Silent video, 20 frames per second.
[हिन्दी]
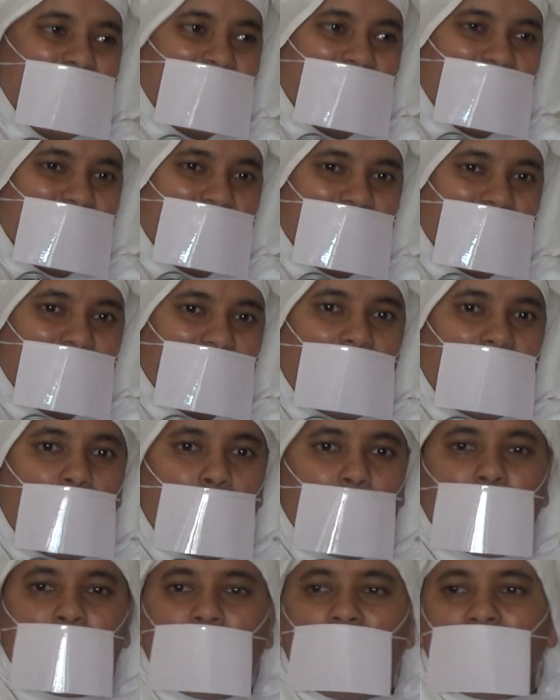आया
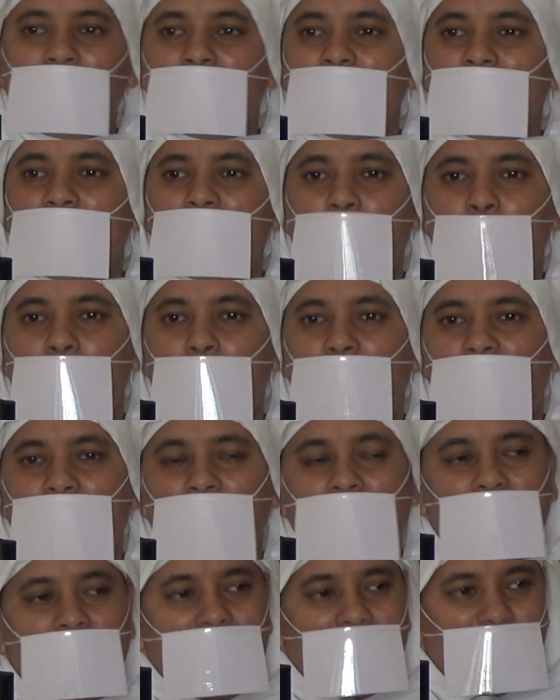अभी इक्कीस दिन
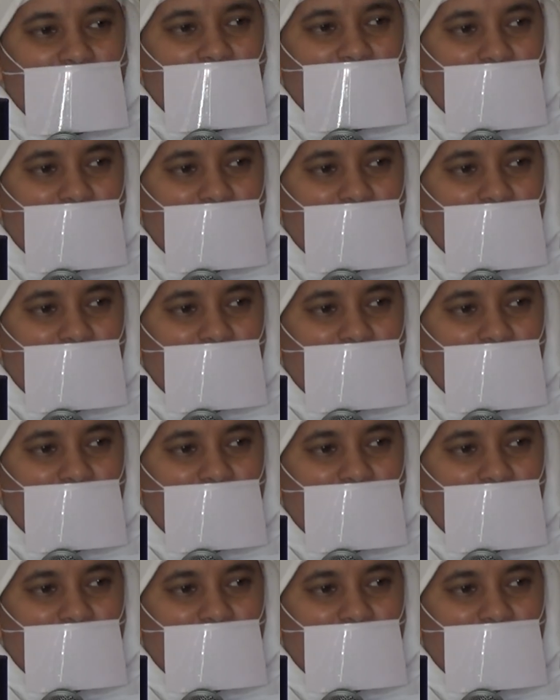का पट्टा